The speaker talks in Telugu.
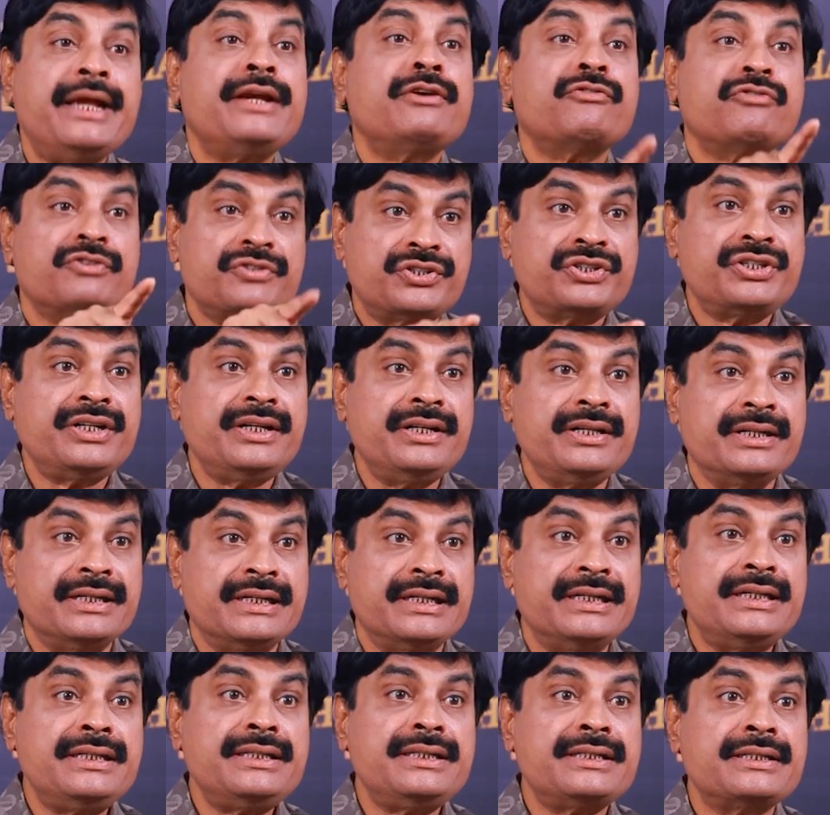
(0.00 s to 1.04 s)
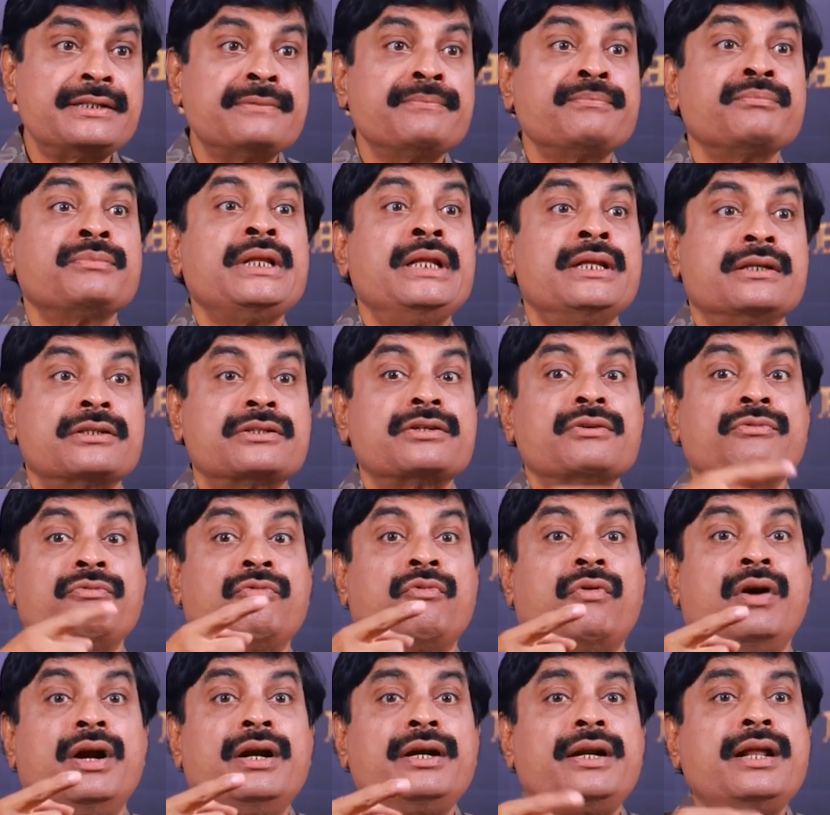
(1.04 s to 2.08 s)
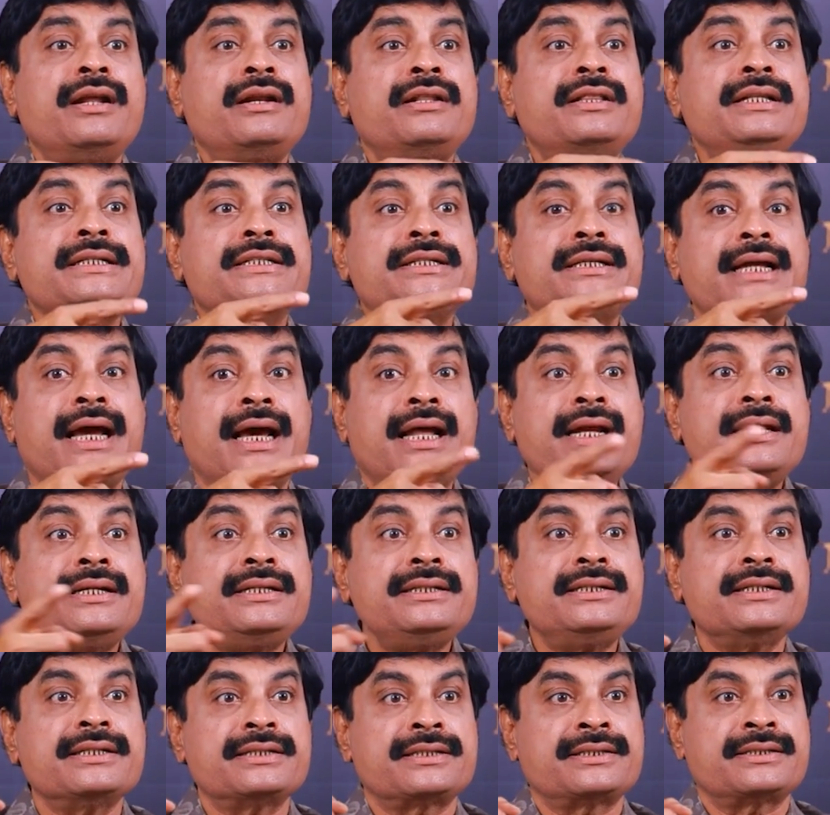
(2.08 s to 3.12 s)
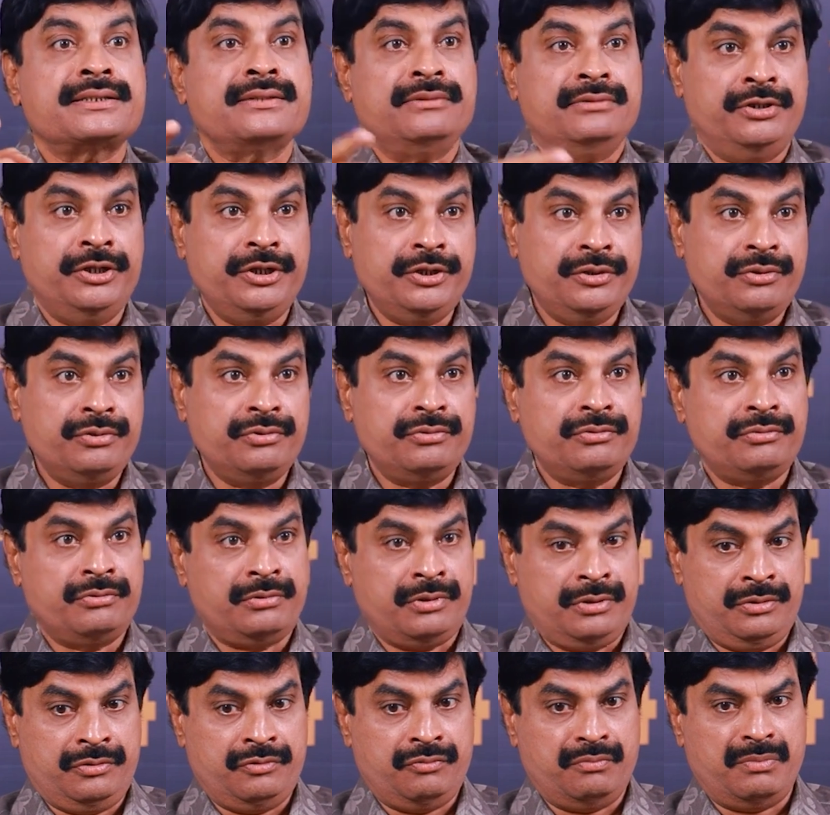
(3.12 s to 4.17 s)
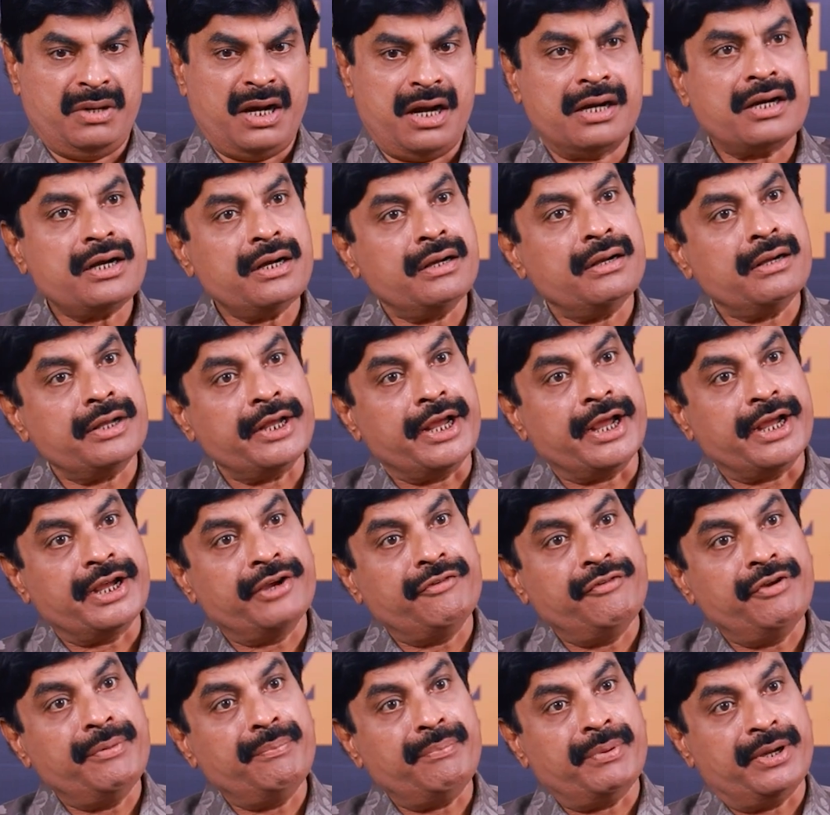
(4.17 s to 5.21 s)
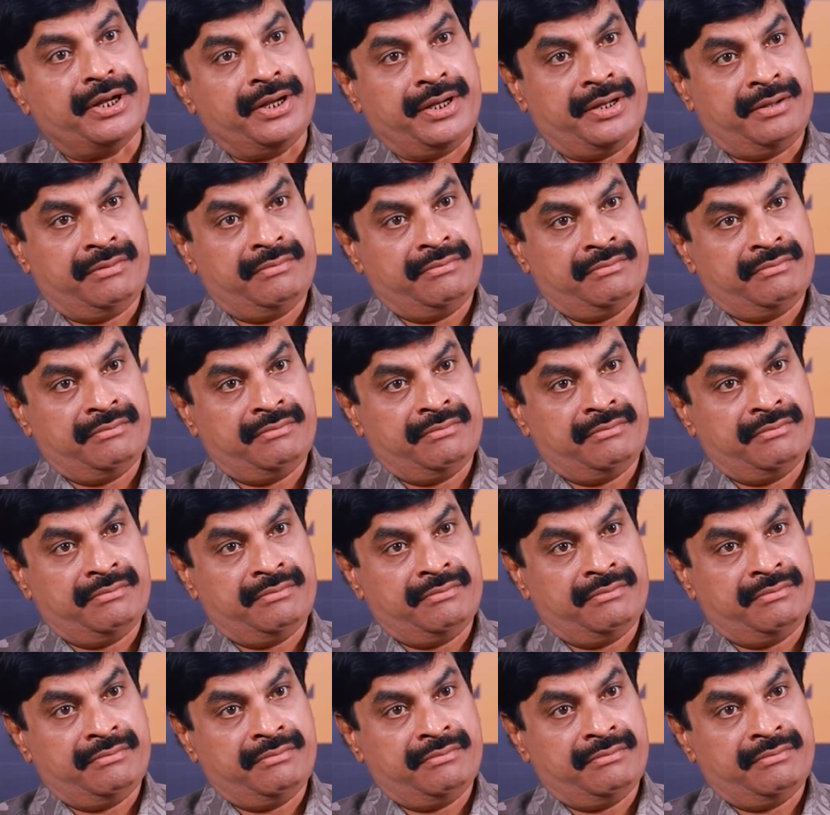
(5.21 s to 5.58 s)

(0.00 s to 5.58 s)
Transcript: మై క్వశ్చన్ ఈస్ సార్ వాట్ ఆర్ ది ఛాలెంజెస్ నిన్ను నువ్వు బాగా ఎక్విప్ అయ్యి